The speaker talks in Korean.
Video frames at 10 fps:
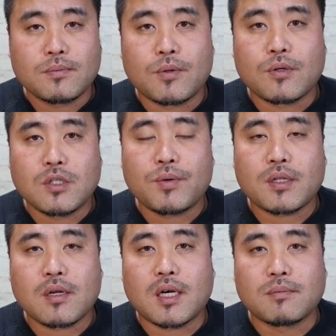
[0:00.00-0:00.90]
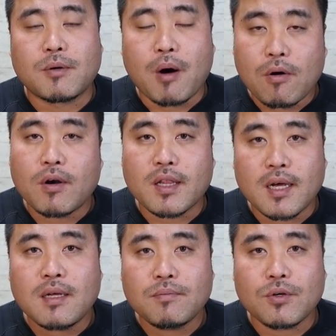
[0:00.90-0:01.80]
뭐그 외에 들어가는 뭐
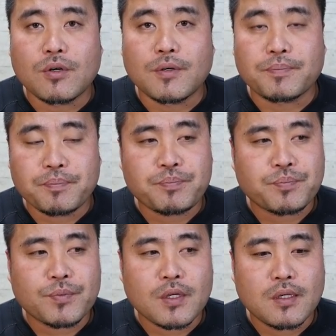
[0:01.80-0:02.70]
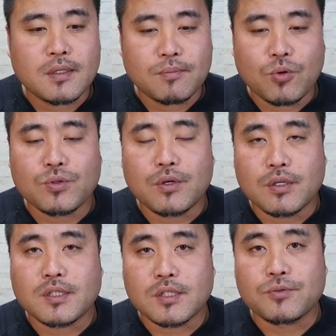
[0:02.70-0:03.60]
먹거리나 뭐 모든
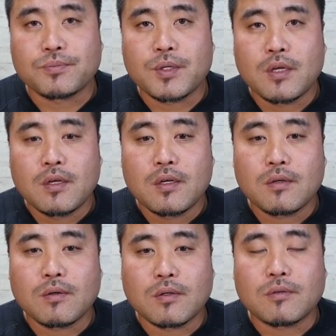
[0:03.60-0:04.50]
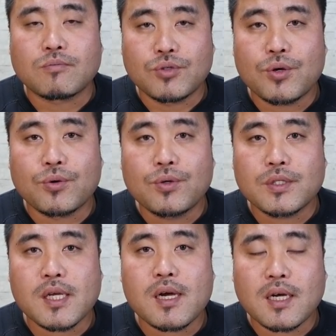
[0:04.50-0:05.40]
거는 이제 좀 무료로
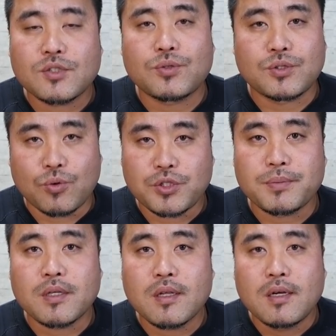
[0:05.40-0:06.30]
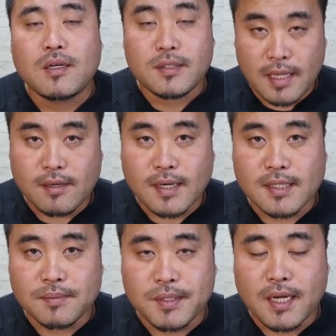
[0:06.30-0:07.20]
생각하시고 이제 오시면 될 것
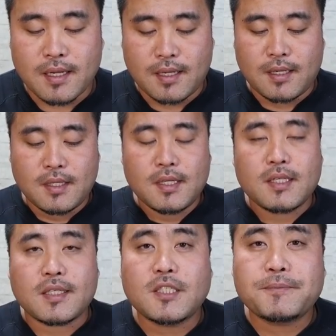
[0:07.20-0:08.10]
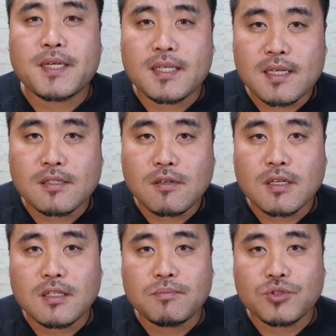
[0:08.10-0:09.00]
같습니다. 20살 이상
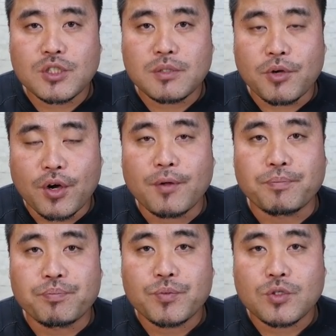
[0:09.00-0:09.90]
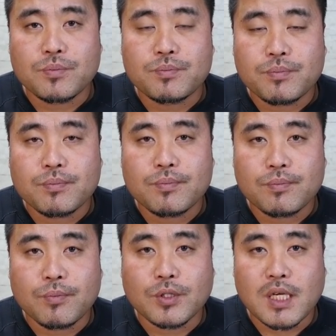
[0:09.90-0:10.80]
성인분이시면
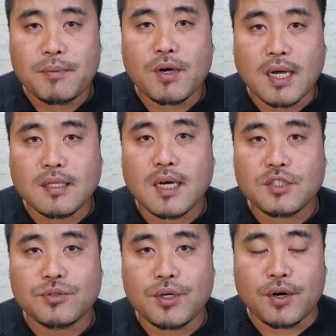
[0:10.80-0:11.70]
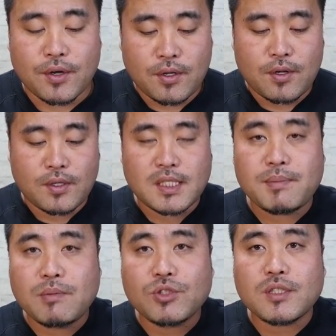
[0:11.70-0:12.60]
뭐 참여 가능하시고요.
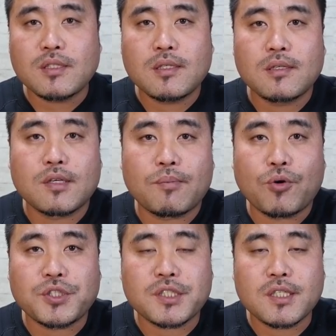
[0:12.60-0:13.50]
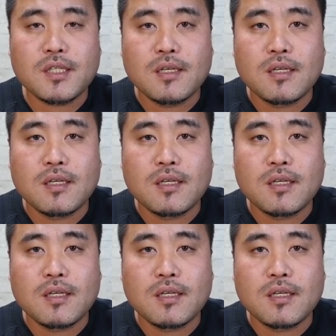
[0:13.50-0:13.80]
참여 문의는 여기 보이시는